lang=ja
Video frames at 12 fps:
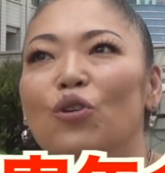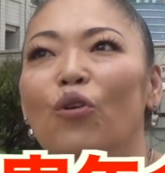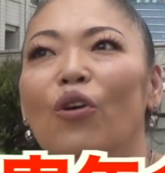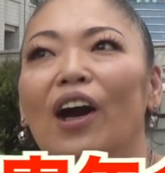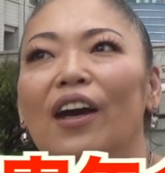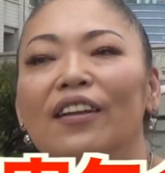
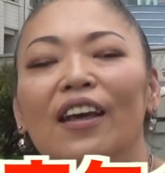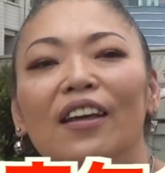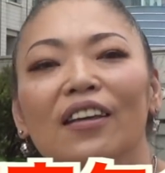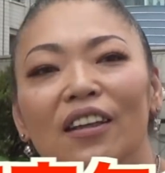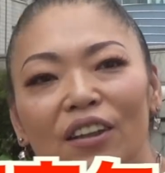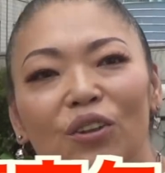障害
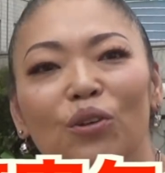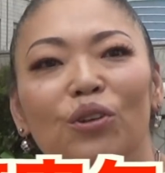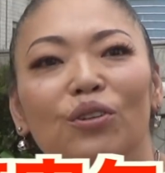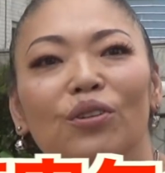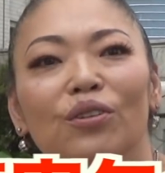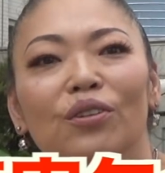年金と
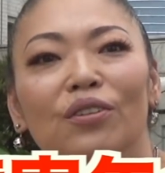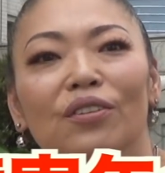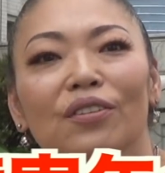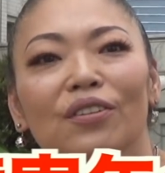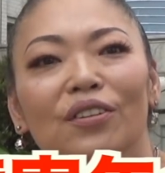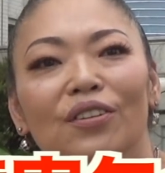いう
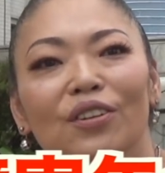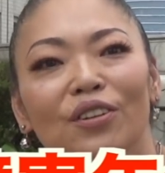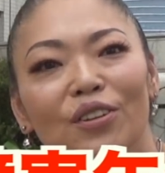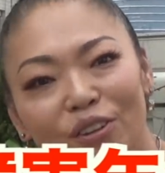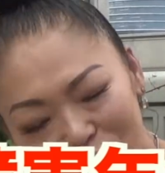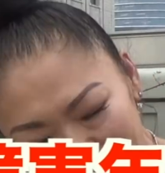
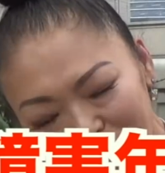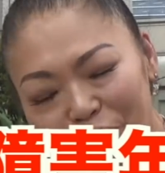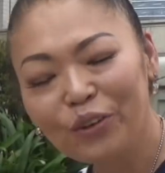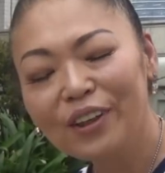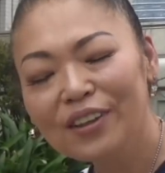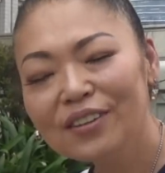状況で